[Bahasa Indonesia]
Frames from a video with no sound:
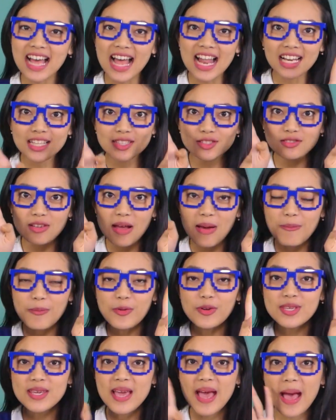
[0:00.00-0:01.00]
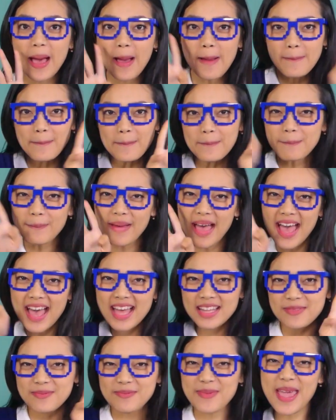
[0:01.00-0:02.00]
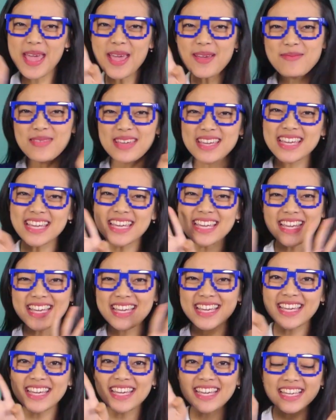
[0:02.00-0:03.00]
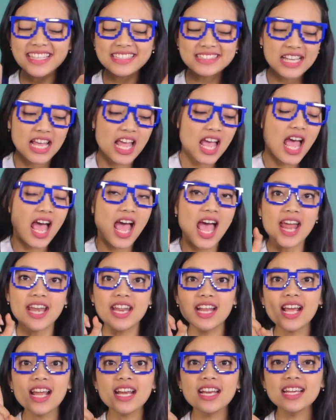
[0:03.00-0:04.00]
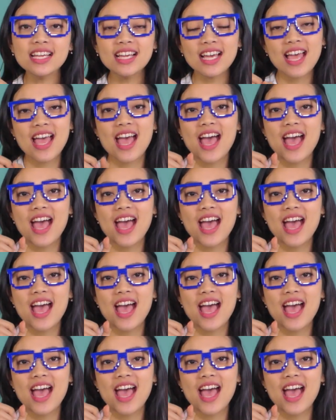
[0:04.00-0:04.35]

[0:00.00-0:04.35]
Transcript: Kak sudah punya empat baby Adik-adik,